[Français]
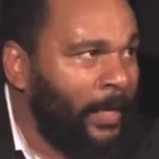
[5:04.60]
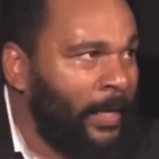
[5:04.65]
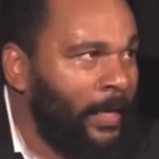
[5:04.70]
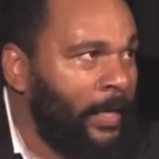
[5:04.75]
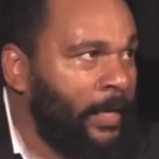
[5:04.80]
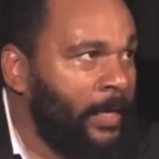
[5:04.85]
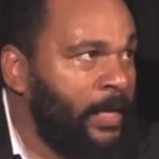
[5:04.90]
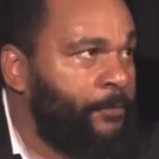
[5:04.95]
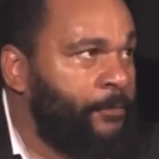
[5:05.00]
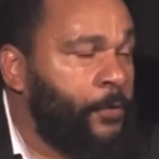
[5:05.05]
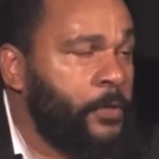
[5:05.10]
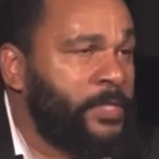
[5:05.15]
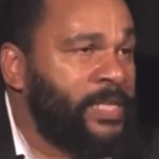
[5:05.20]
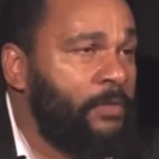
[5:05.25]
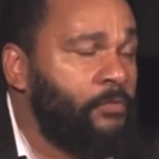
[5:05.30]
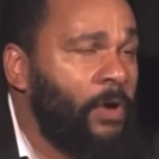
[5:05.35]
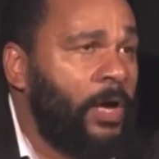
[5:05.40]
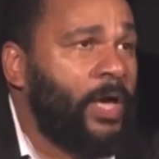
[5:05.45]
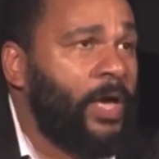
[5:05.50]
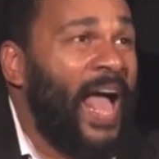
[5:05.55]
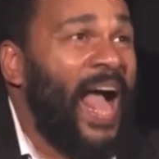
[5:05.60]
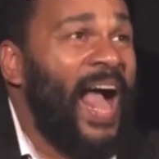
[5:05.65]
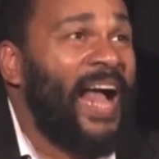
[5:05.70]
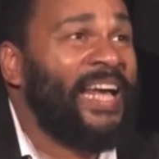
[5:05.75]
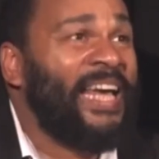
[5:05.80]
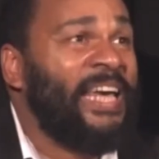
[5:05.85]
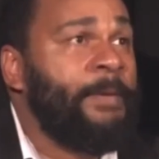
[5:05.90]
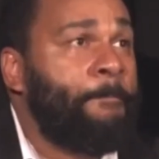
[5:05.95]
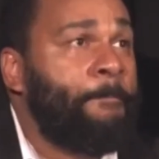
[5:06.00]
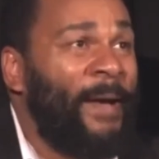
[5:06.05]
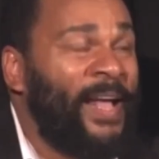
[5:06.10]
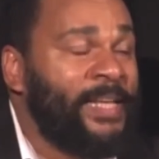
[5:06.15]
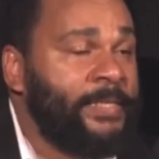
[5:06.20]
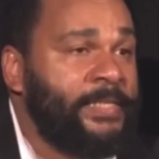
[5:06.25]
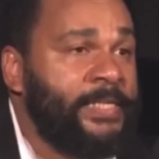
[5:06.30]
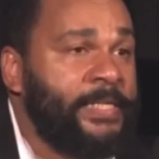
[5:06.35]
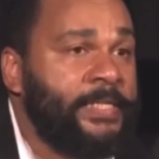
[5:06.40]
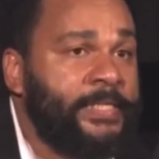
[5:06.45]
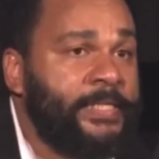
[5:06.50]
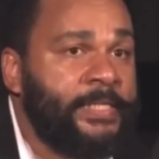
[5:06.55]
Il faut savoir qu'Akipa
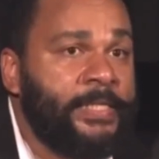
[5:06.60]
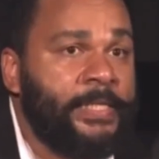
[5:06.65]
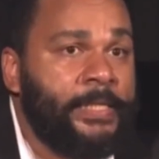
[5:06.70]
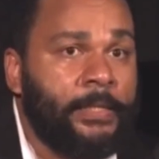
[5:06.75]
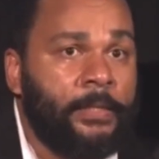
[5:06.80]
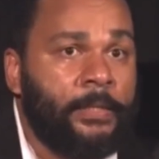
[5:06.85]
City,